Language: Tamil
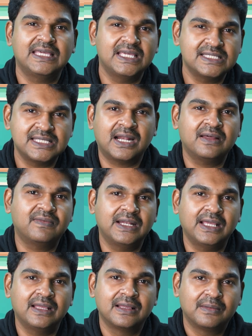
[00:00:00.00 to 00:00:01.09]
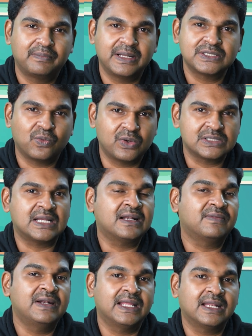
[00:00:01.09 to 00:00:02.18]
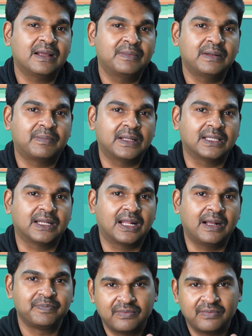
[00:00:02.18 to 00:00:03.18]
ஈஸியான வழி ப்ளஸ் ஒஸ்டான வழி என்ன அப்படின்னு பார்த்தீங்கன்னா